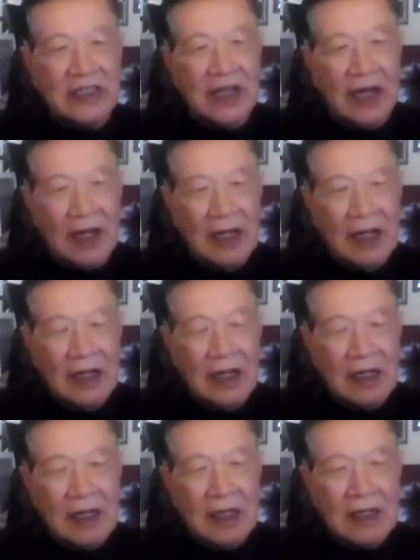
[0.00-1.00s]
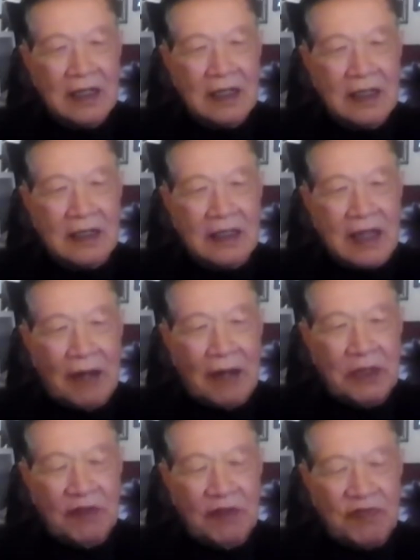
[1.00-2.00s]
想想，他
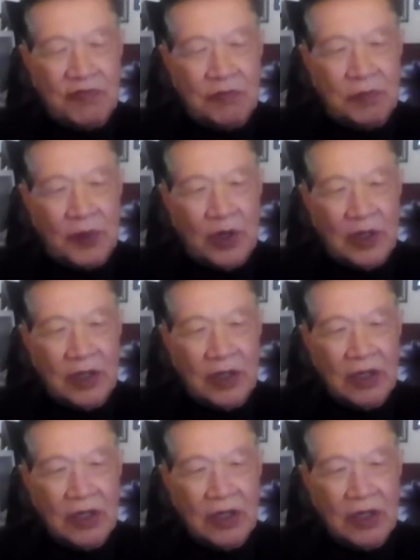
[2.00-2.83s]
们的父母，